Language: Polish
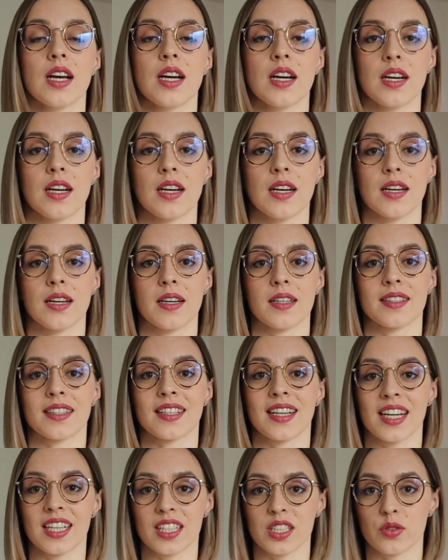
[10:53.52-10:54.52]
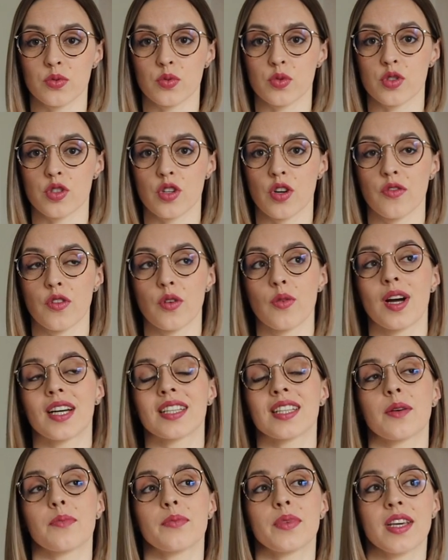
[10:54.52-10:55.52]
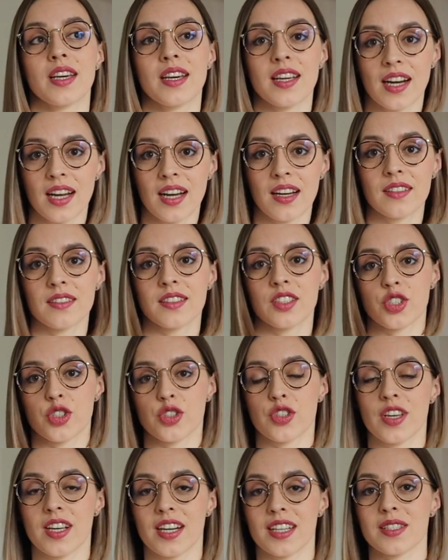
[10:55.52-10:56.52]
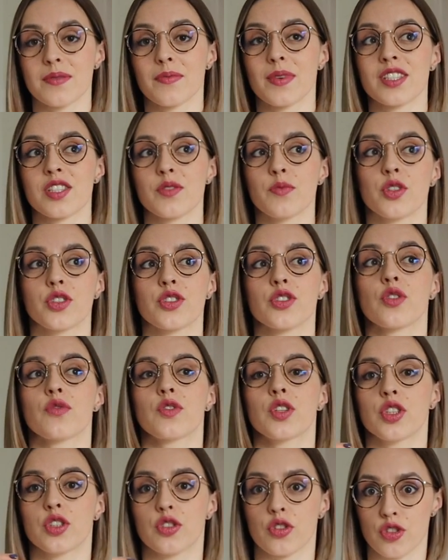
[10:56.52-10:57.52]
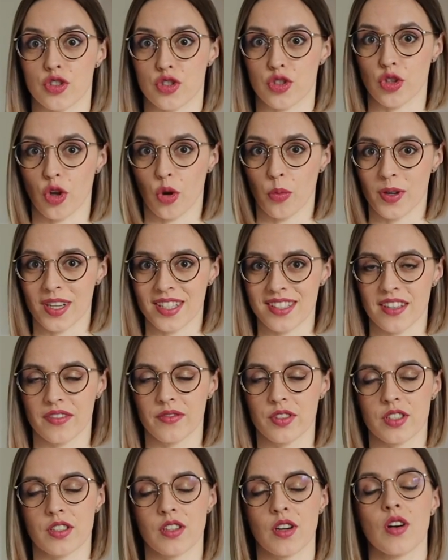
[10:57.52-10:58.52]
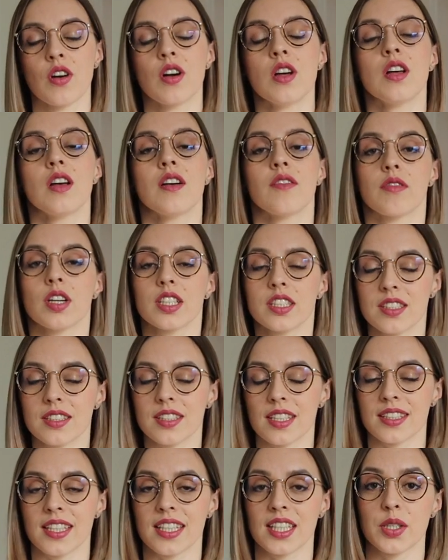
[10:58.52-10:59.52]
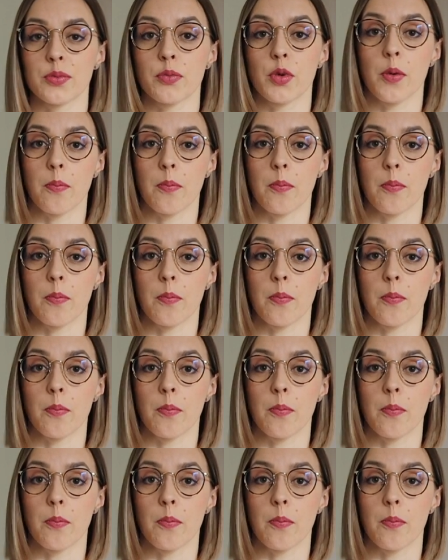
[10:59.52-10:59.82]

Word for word: e, tkankę tłuszczową, a nabiera też nieraz masy mięśniowej i to jest dobre zjawisko właśnie na takim